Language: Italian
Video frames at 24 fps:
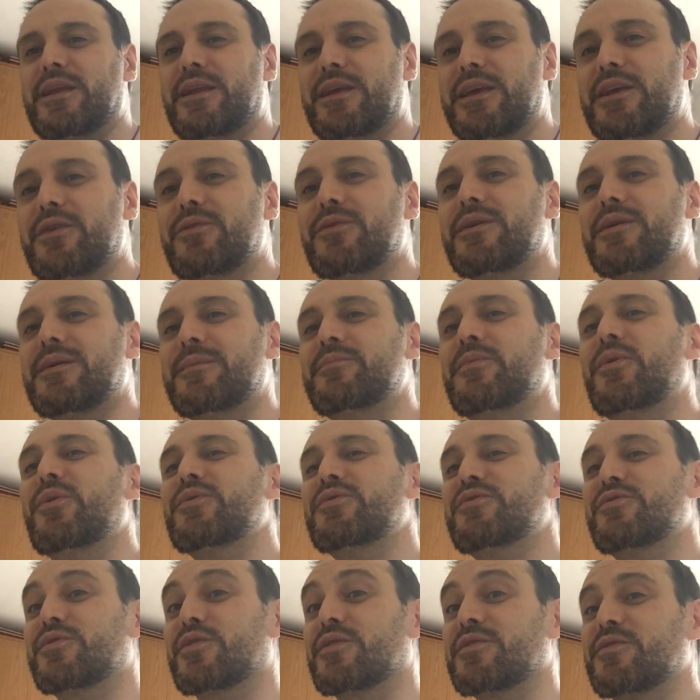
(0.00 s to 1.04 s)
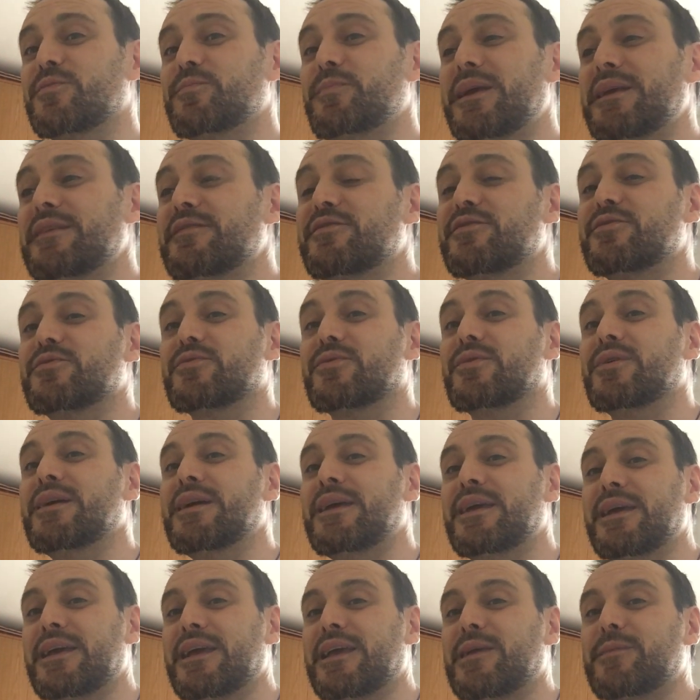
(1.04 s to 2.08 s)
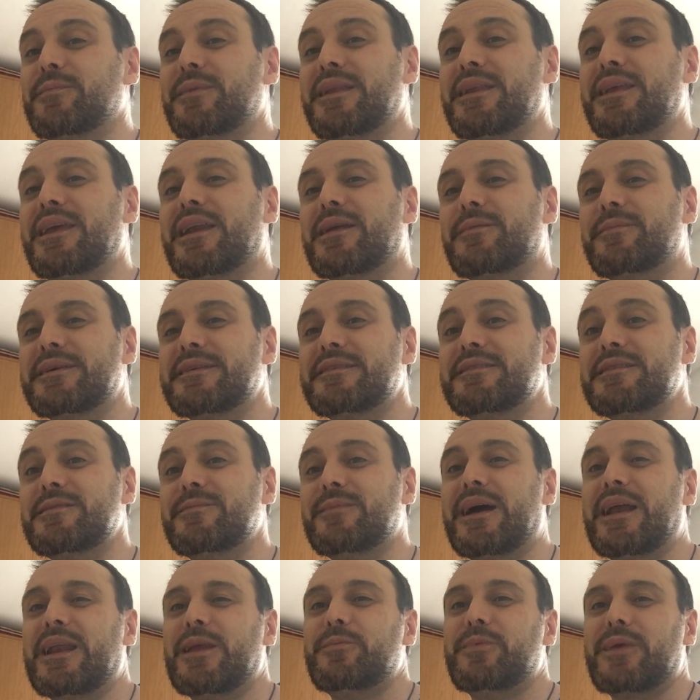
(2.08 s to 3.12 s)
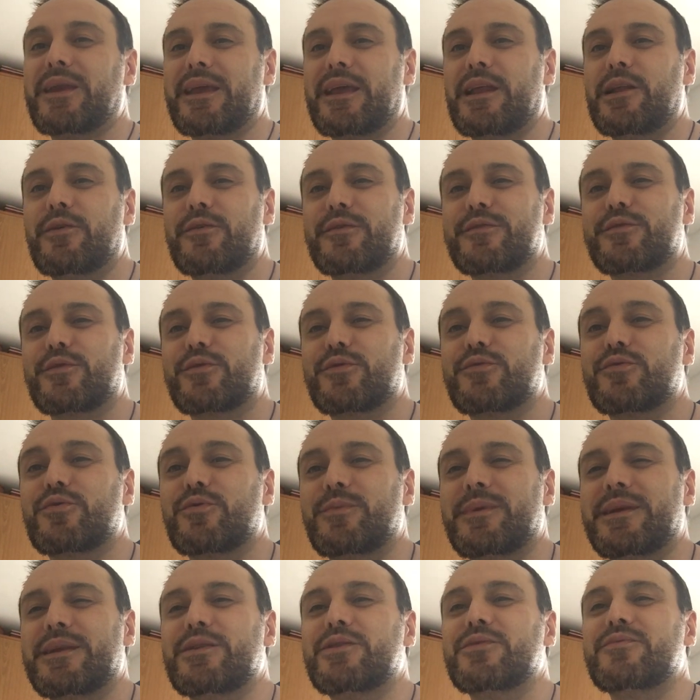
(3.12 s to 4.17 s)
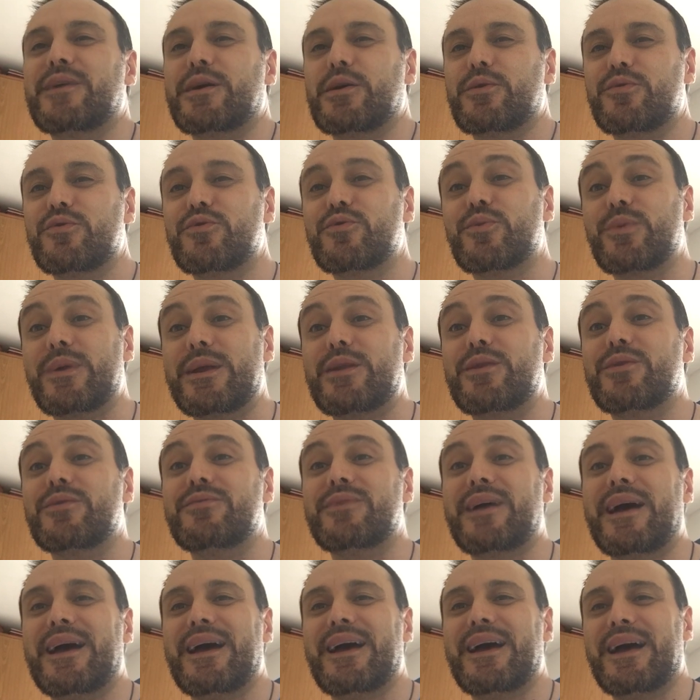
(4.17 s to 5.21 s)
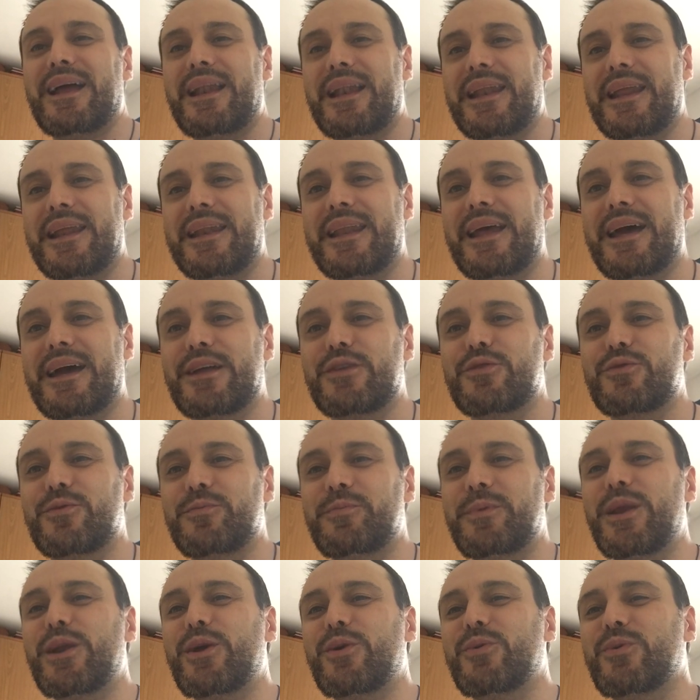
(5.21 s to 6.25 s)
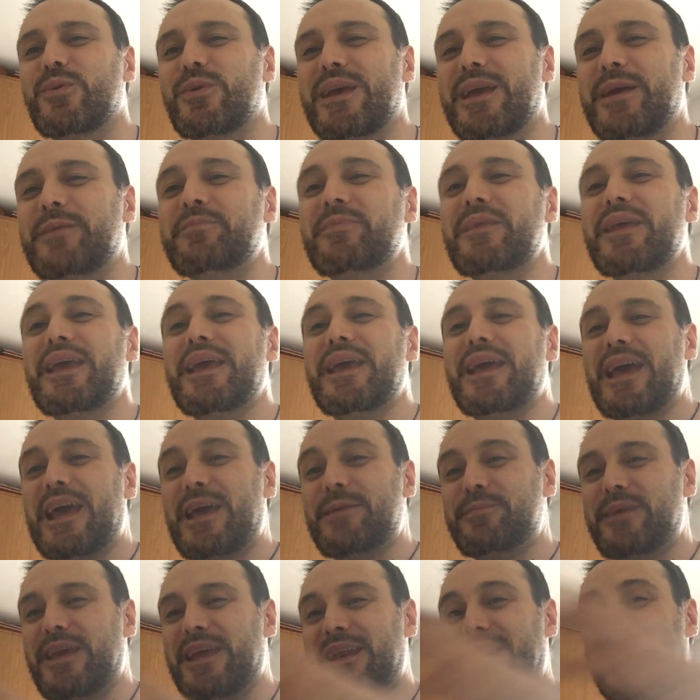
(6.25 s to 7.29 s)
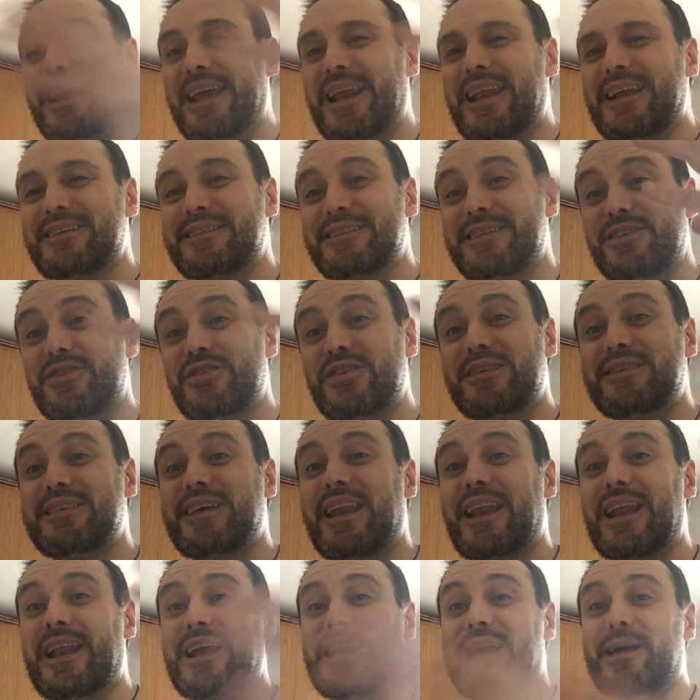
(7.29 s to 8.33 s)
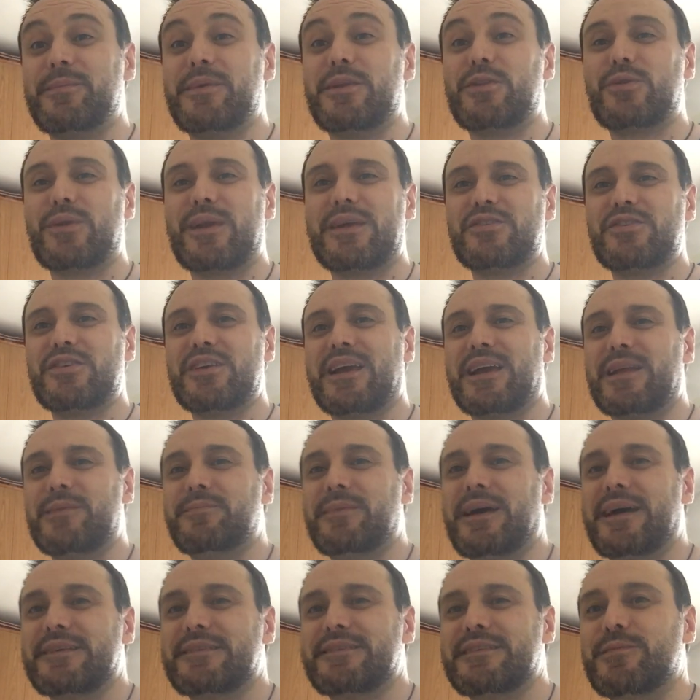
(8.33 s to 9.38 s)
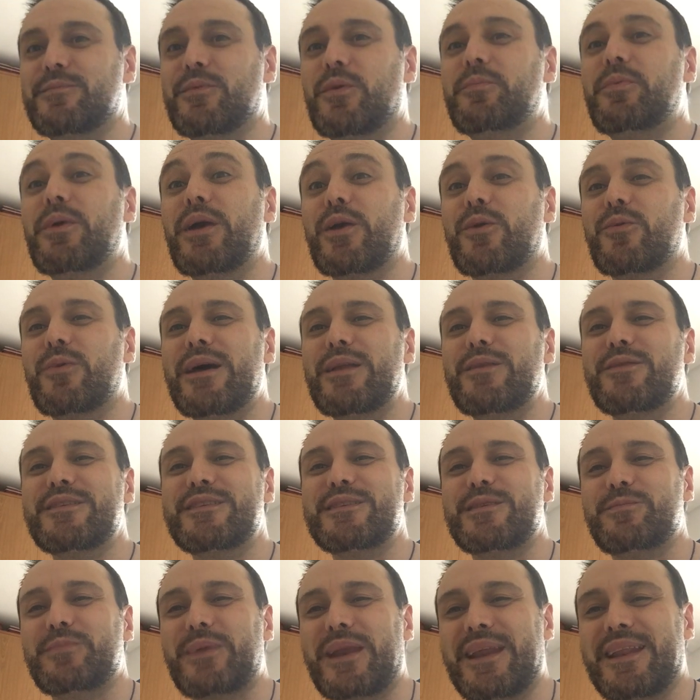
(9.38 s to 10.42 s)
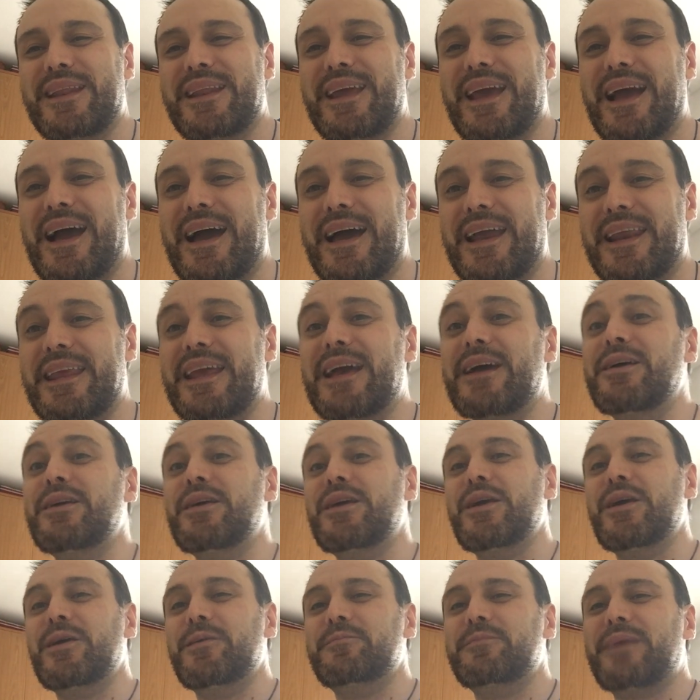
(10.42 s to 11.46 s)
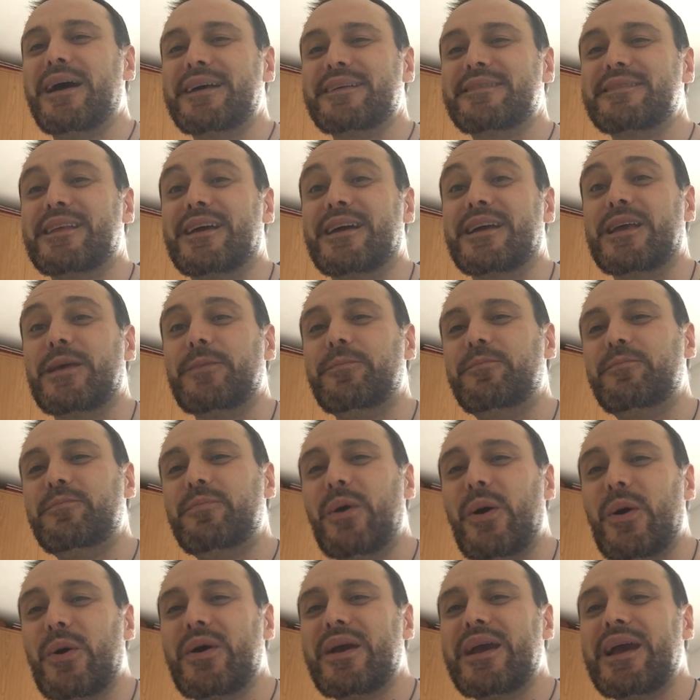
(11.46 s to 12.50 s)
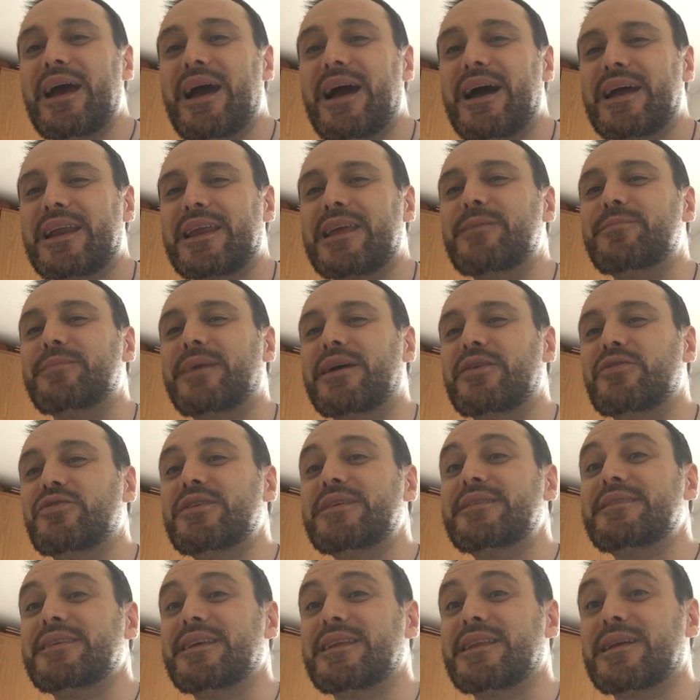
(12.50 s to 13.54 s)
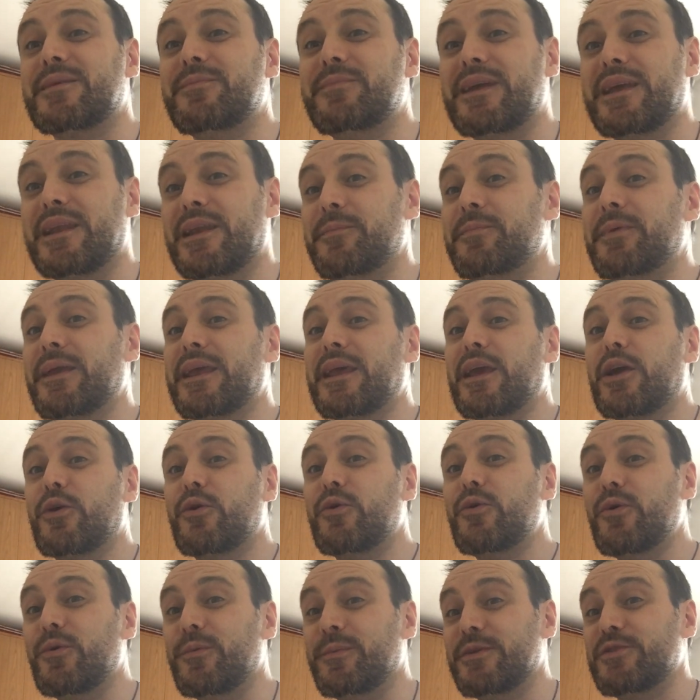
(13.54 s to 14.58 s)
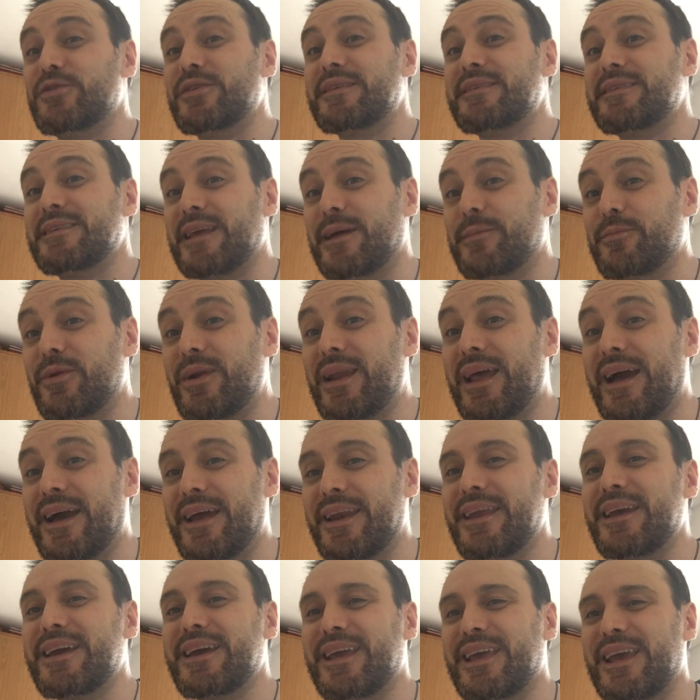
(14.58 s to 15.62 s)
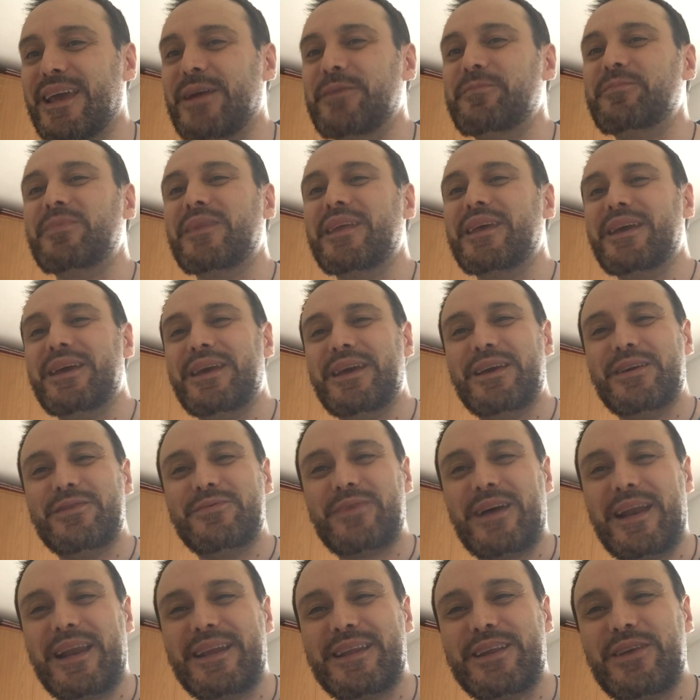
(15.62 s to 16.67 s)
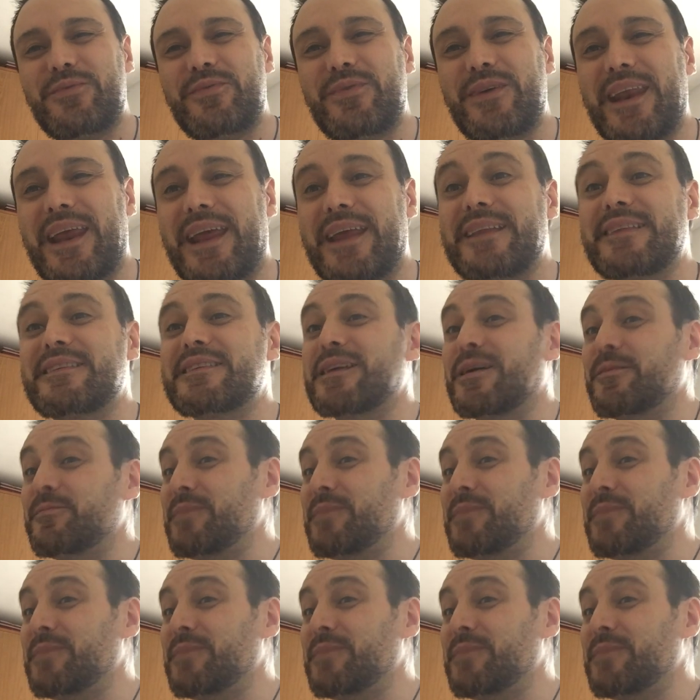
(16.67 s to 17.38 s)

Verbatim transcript: Io la mostro spesso in maniera massimale perché il nostro strumento va costruito e va allenato, per cui è bene elasticizzare la gabbia toracica al massimo. Poi quando si prende aria, basta anche poca aria, ma gestita bene, perché come gestiamo l'aria che fa la differenza.